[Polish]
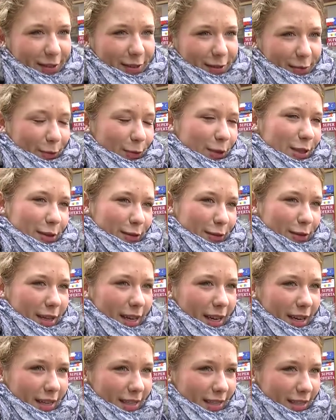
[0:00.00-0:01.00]
i mi się
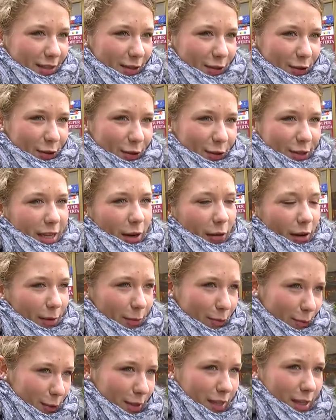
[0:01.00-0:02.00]
wydaje, że to, to działa,
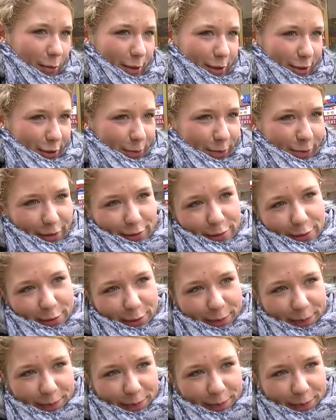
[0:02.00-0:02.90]
bo sama to sprawdziłam.